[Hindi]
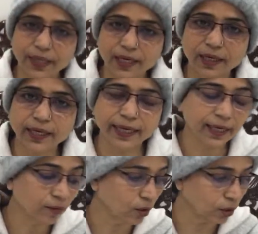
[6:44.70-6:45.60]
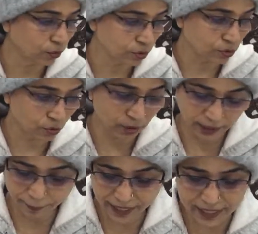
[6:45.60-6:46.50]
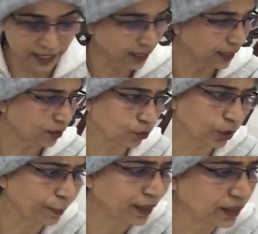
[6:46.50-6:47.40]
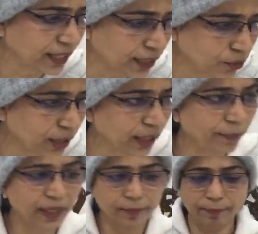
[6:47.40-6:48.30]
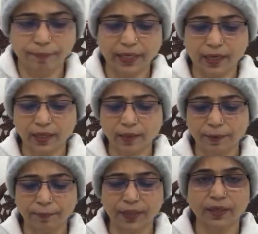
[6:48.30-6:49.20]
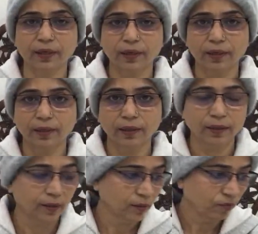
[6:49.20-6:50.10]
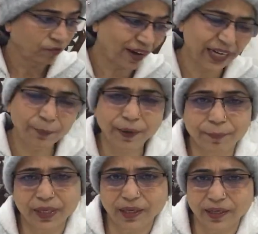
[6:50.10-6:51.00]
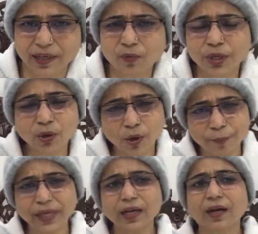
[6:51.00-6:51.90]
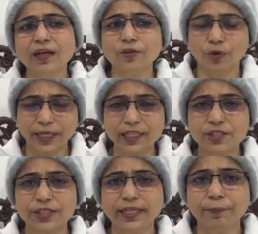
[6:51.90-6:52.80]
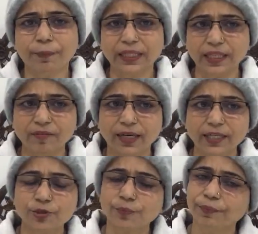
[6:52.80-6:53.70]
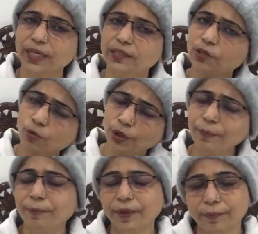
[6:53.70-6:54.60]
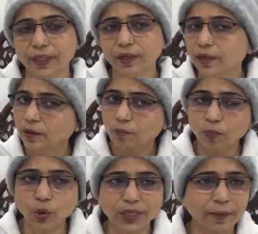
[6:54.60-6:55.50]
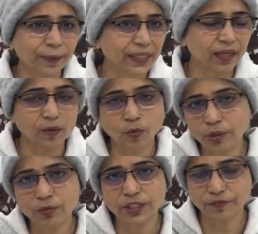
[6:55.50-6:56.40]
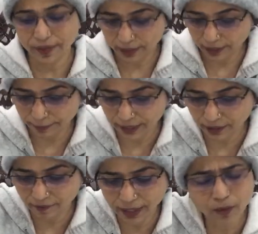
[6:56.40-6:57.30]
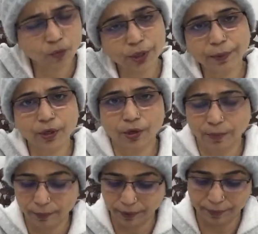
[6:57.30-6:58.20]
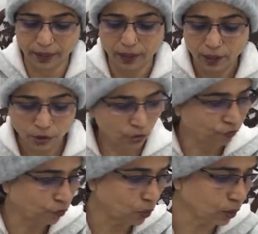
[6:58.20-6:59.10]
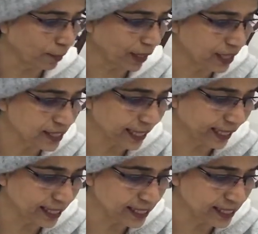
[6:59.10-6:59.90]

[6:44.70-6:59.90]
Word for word: बनाना है और उसको डिप कैसे करना कोई भी ये देखो ना ये मेरा बेकार का पेपर है वाइट पेपर लेना है कोई कॉपी का ड्राइंग शीट पतली वाली जो अपनी आती है कोई भी पेपर मोटा पतला कोई मुझे फ़र्क नहीं पड़ने वाला कोई भी नॉर्मल पेपर तो वो हमारा सेकंड